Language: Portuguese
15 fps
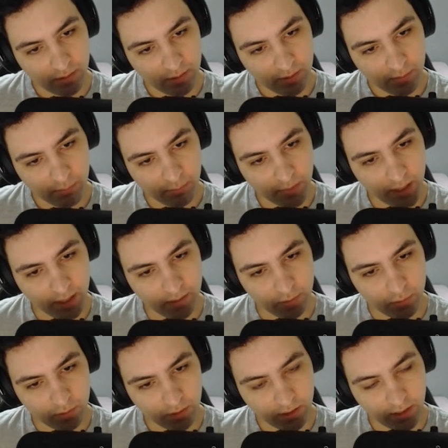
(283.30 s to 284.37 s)

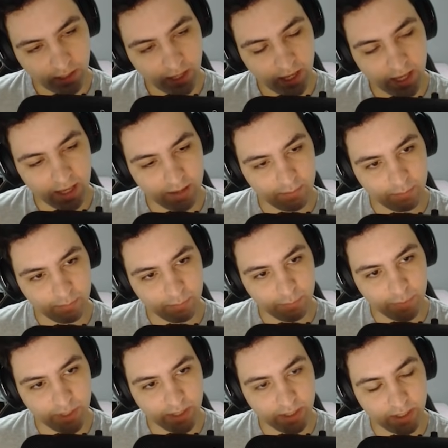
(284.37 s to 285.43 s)
Mano, que
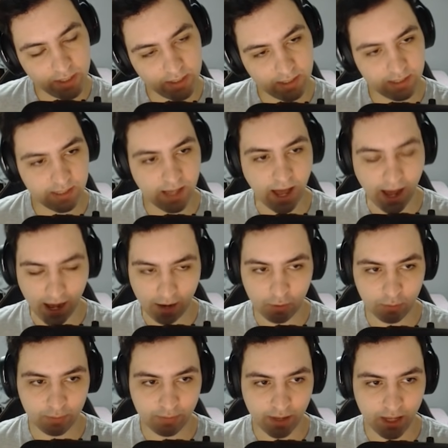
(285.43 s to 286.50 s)

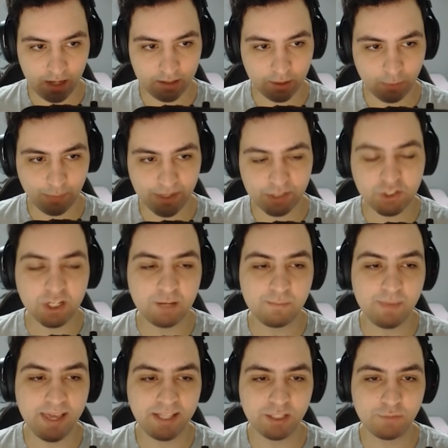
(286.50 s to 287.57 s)
bizarro, velho. Então
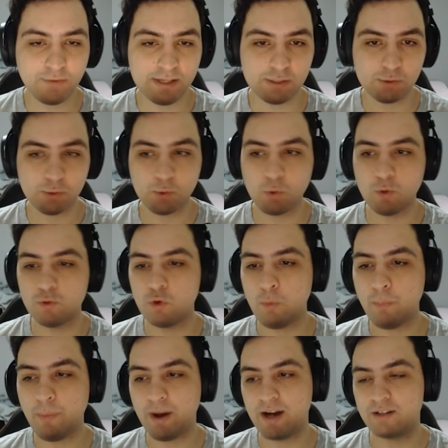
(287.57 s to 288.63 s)
praticamente faz tudo
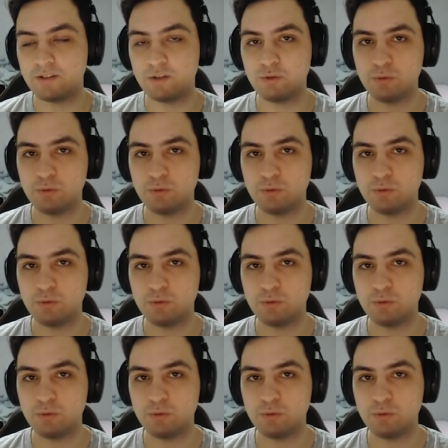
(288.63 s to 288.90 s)
parte do